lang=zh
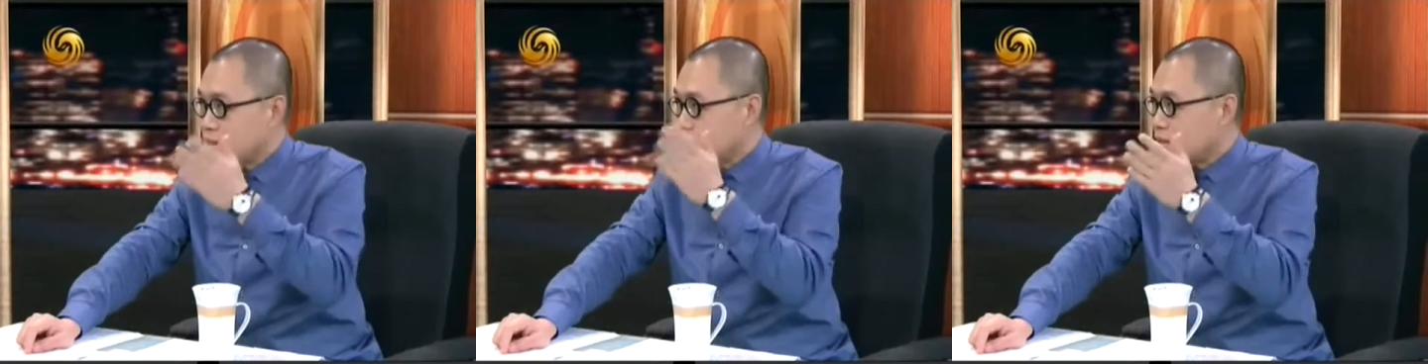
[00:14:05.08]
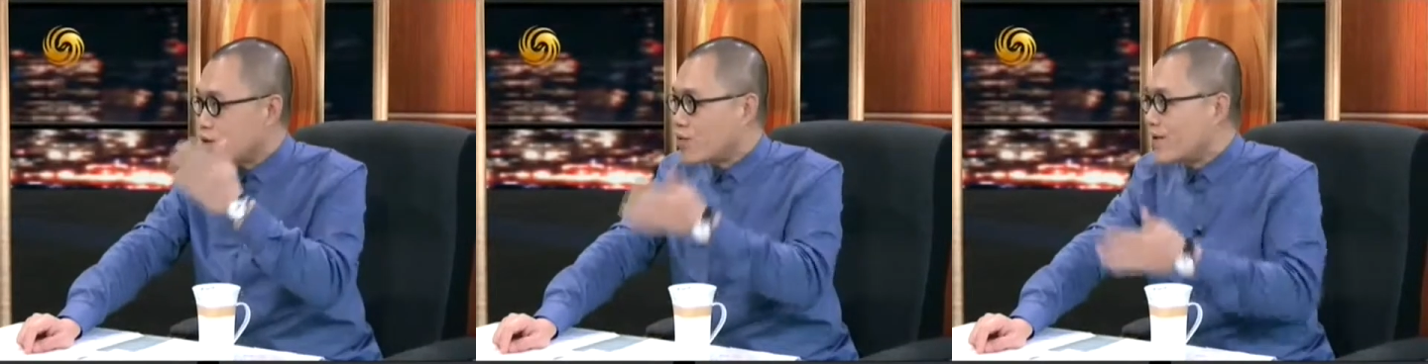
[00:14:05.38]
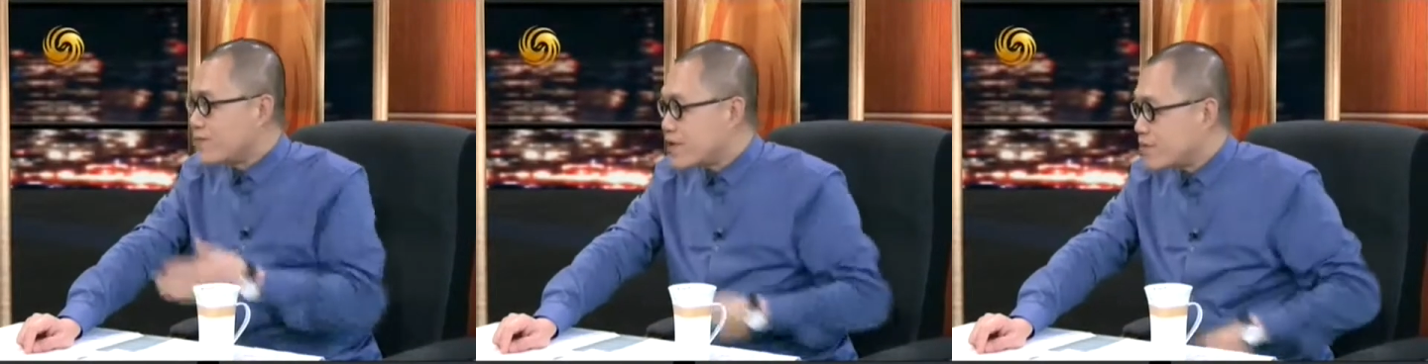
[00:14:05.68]
定的一个
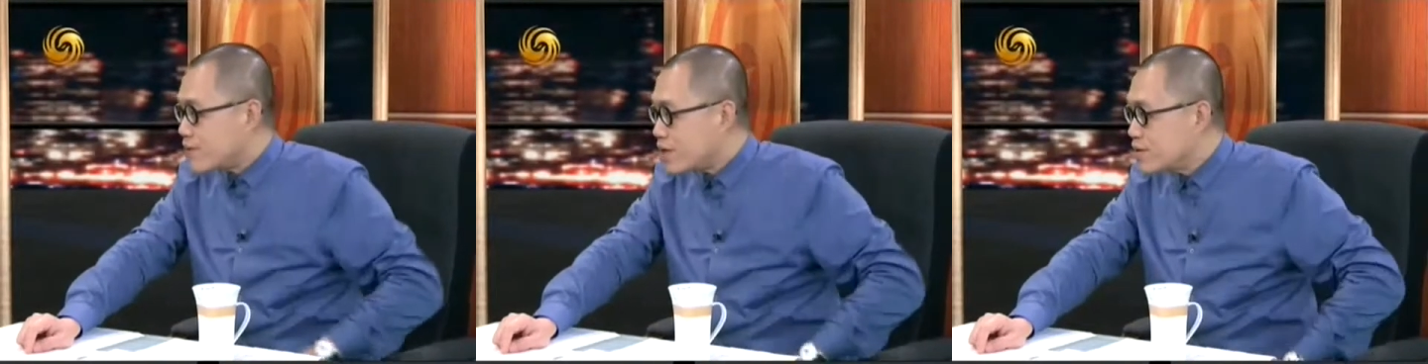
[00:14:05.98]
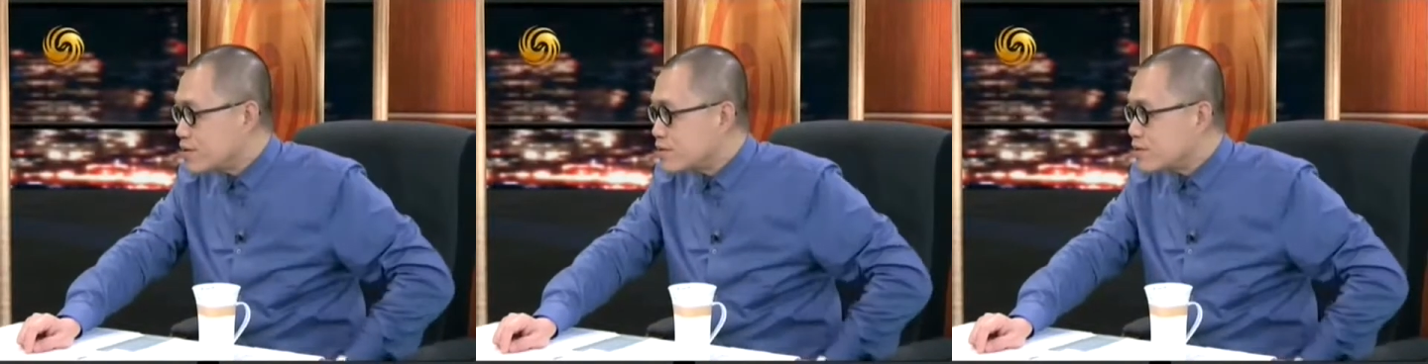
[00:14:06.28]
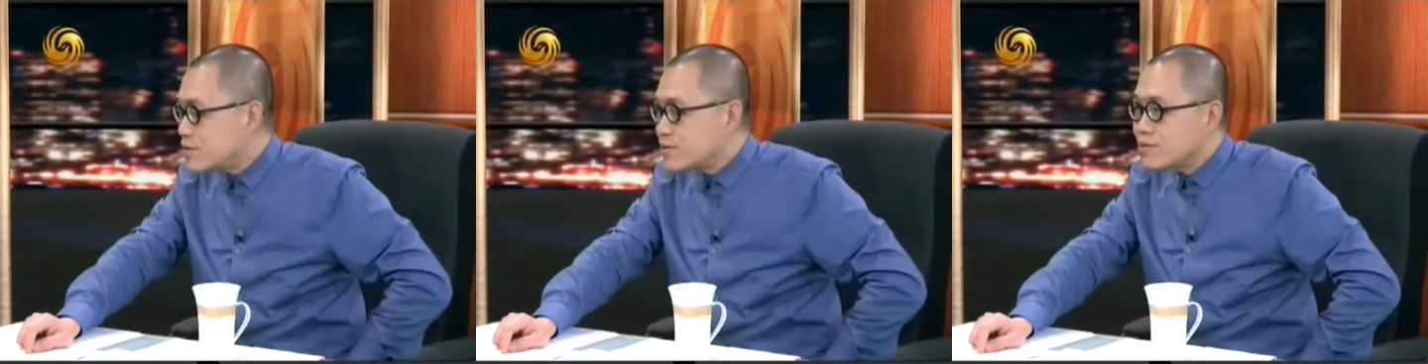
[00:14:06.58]
观点嘛。
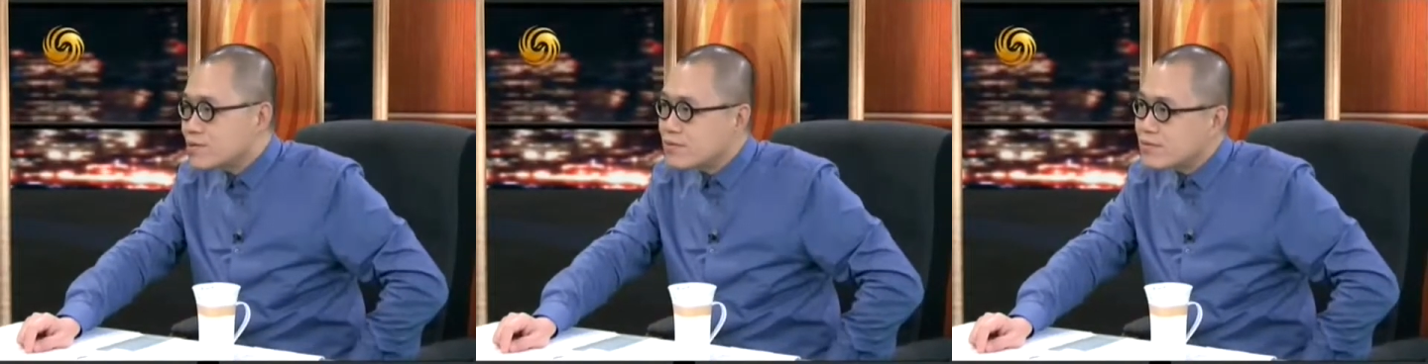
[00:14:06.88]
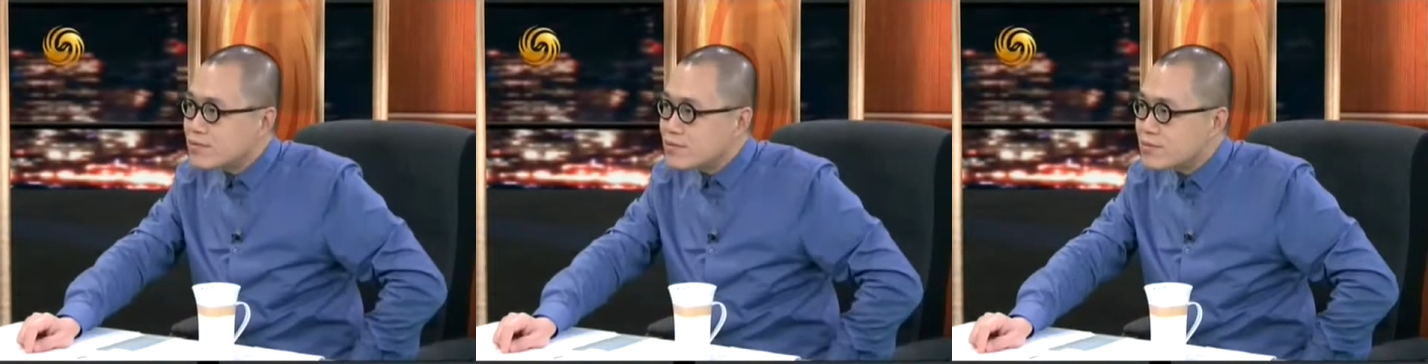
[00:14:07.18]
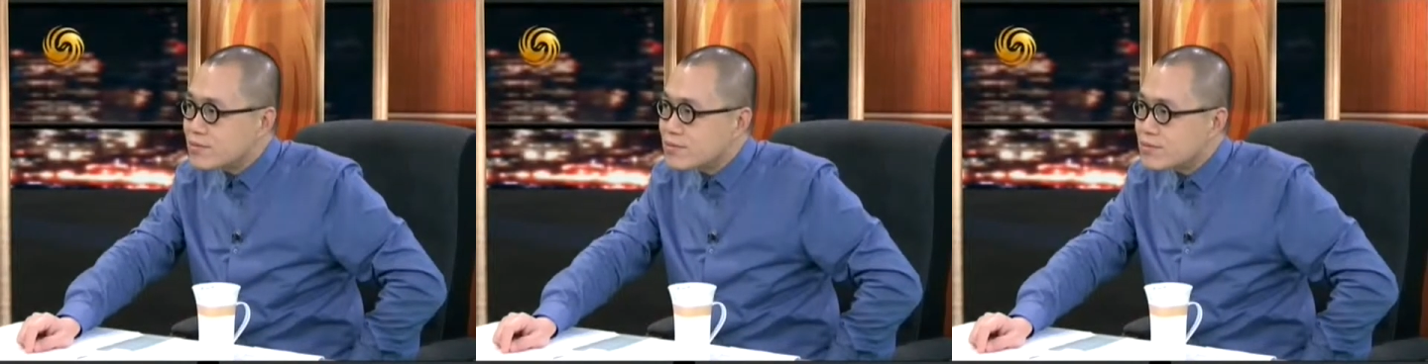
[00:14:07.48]
嗯，但是你刚
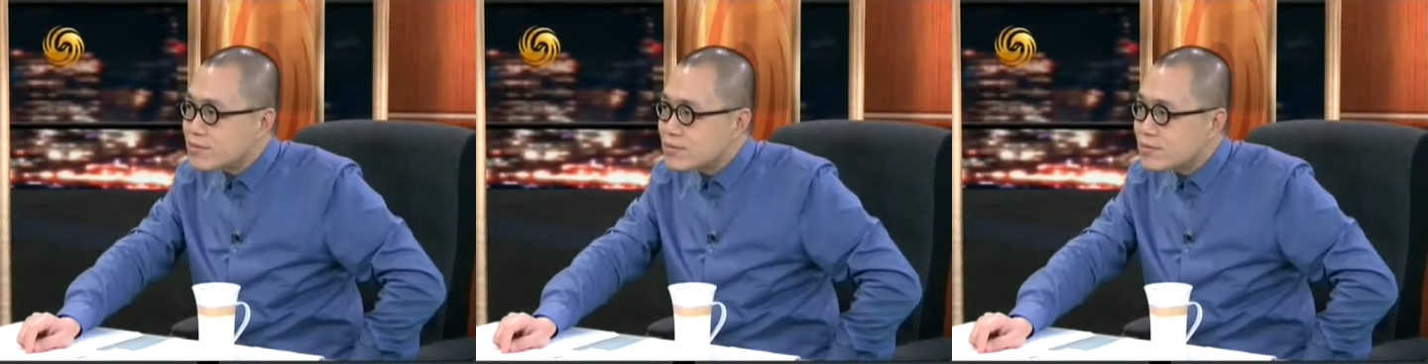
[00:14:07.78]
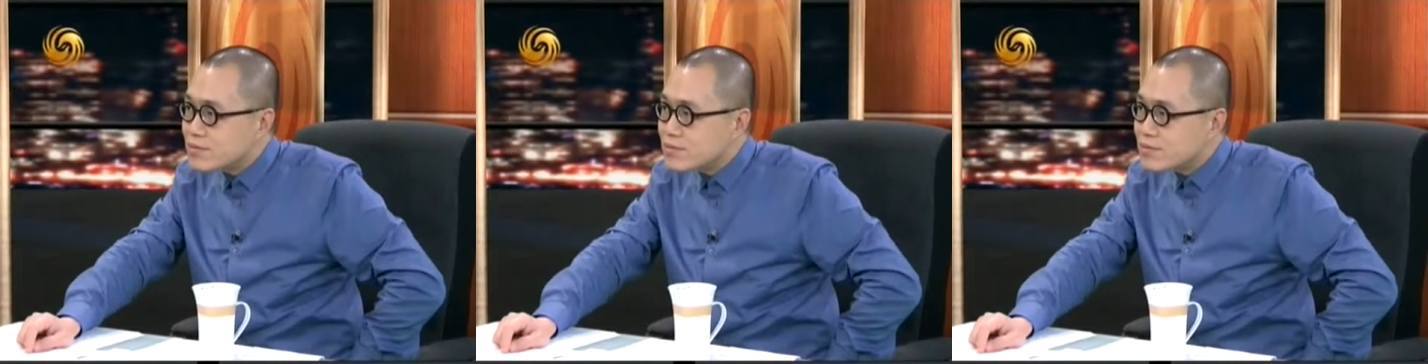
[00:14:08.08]
才讲说